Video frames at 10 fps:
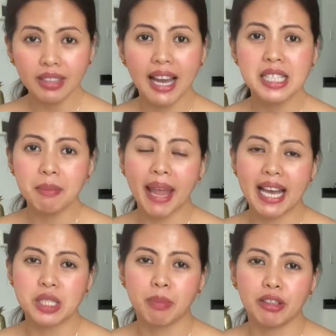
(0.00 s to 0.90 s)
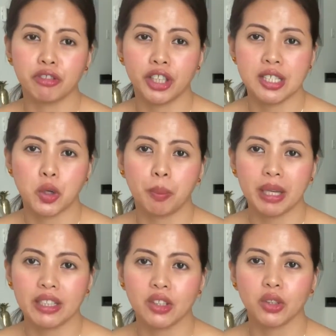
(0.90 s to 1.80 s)
ask my husband for his
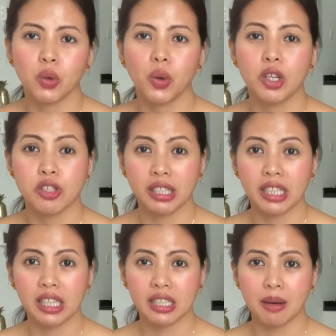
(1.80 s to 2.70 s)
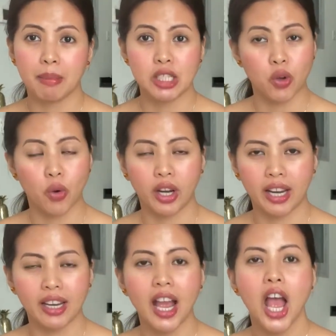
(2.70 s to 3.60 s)
opinion kung ano sa tingin niyang mas okay.